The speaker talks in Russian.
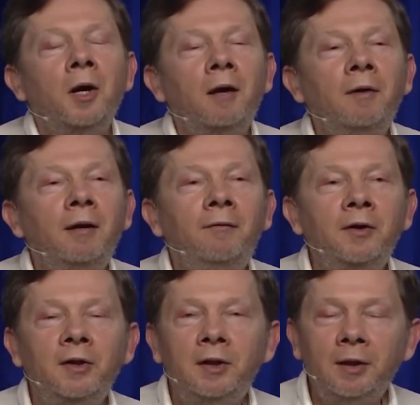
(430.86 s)
Всякий
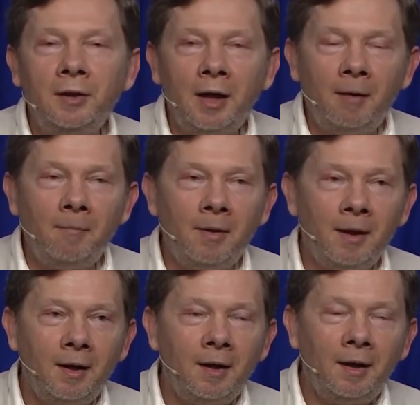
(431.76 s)
раз, когда я ее
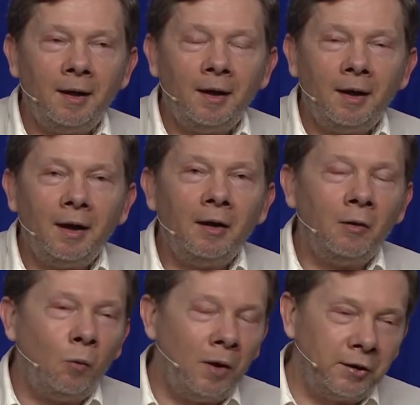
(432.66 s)
навещал, это было
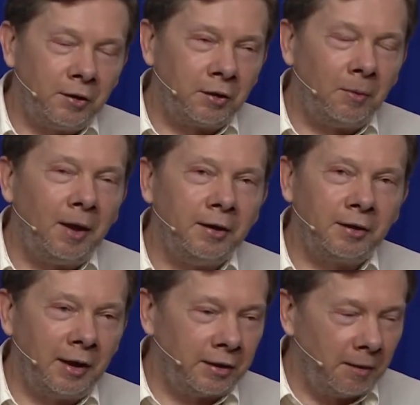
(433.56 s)
буквально несколько
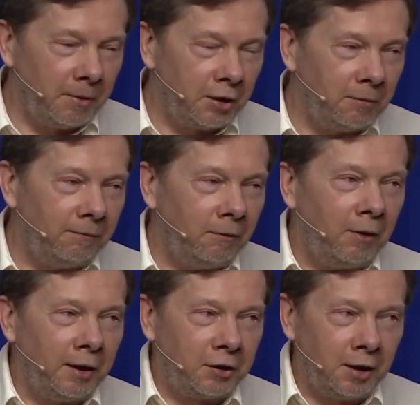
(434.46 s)
раз, я
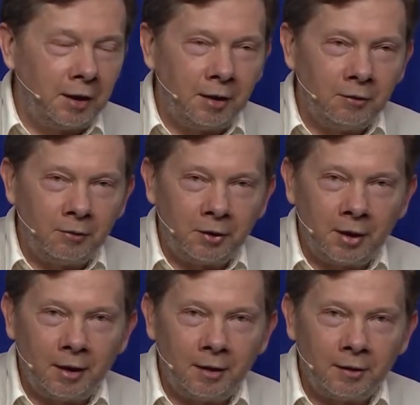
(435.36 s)
приезжал, останавливался в
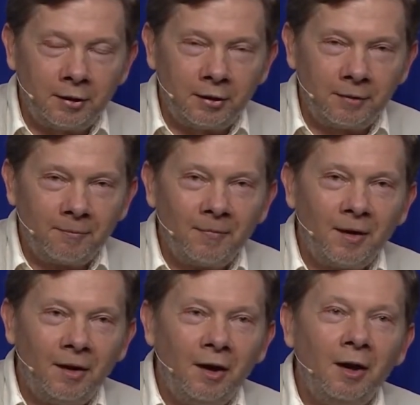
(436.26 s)
отеле,
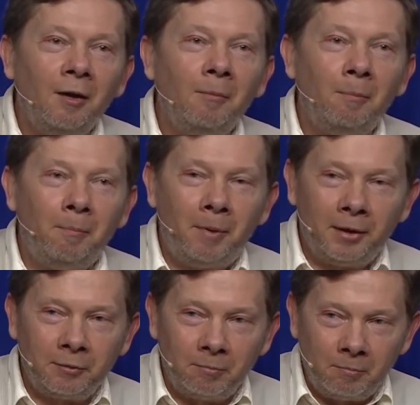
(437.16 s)
я
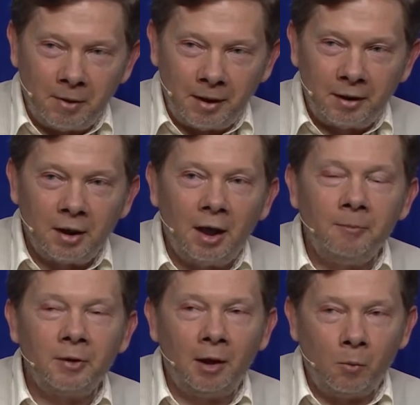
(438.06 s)
приходил и
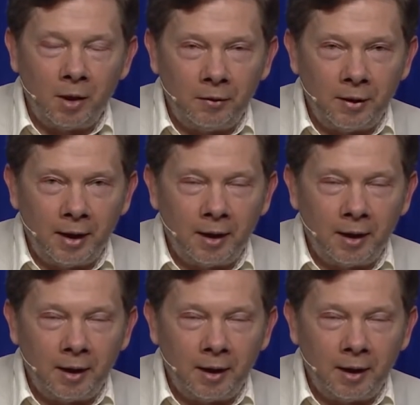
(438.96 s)
навещал ее.